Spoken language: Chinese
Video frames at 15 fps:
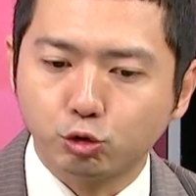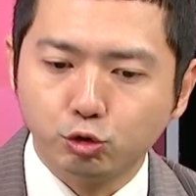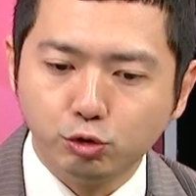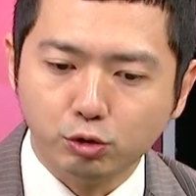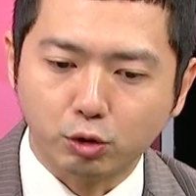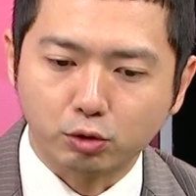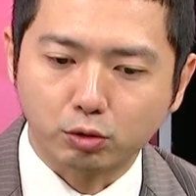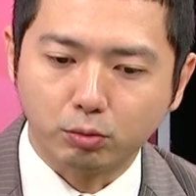
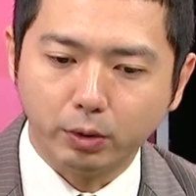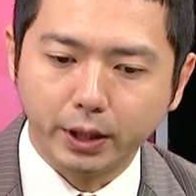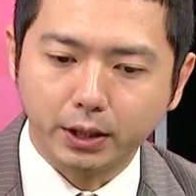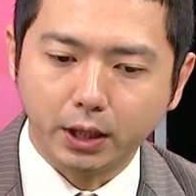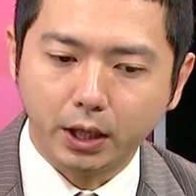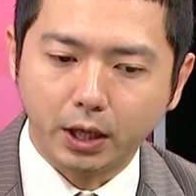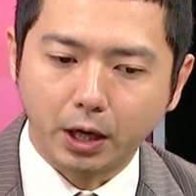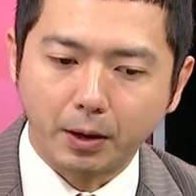具有所谓
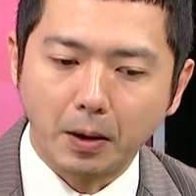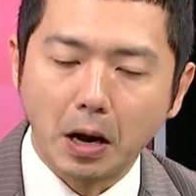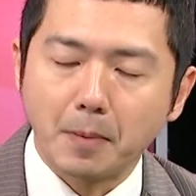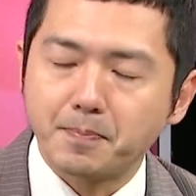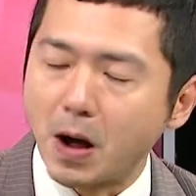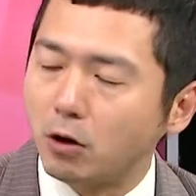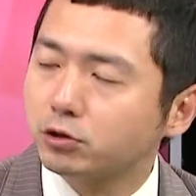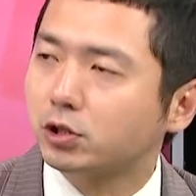的一个
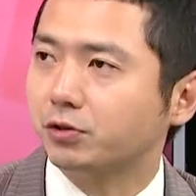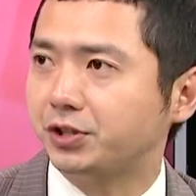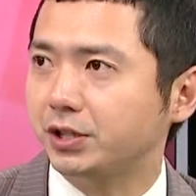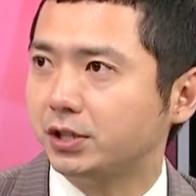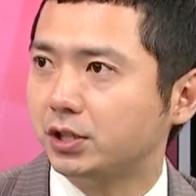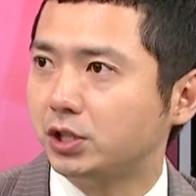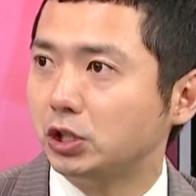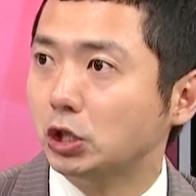保守型
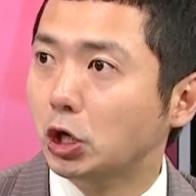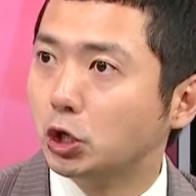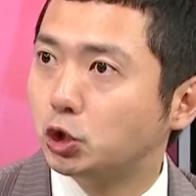的资金，